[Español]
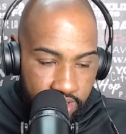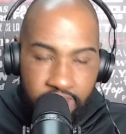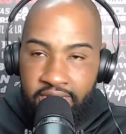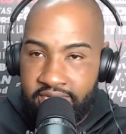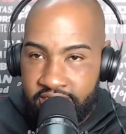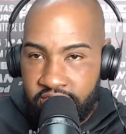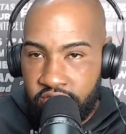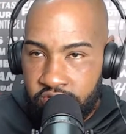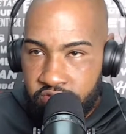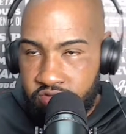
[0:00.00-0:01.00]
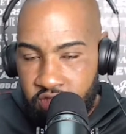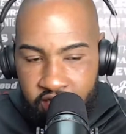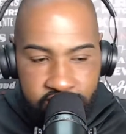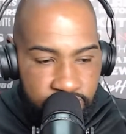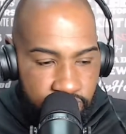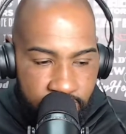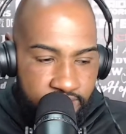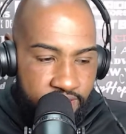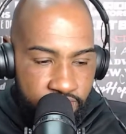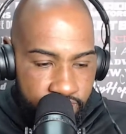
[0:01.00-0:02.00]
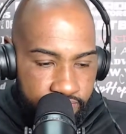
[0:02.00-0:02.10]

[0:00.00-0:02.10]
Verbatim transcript: A cantar una canción de ella no.